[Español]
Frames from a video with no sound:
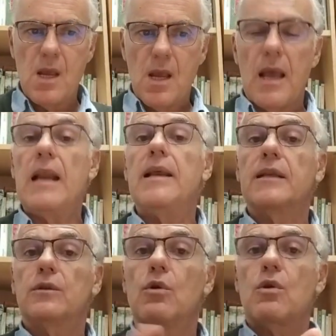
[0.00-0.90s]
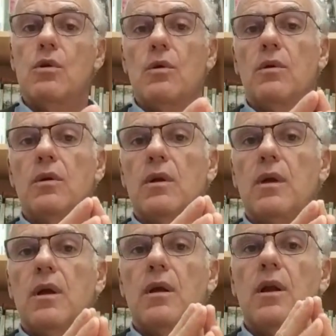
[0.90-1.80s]
El lector
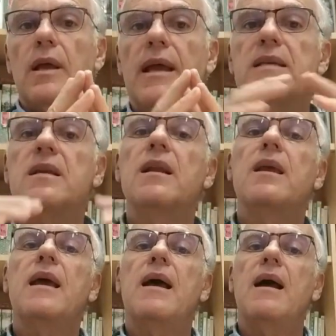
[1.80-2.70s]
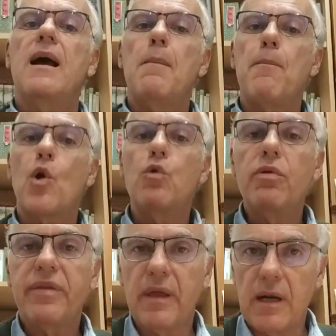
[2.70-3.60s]
es el que
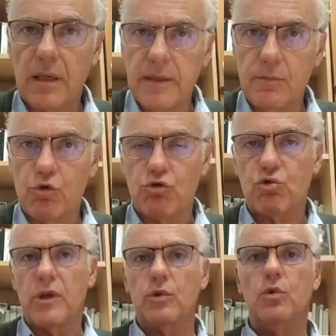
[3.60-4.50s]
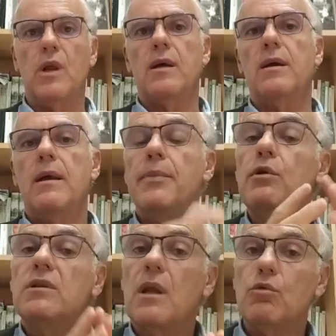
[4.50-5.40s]
produce el ritmo con su lectura, pero
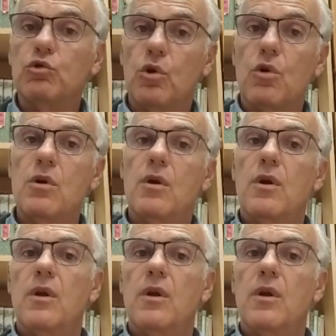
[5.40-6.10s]
el traductor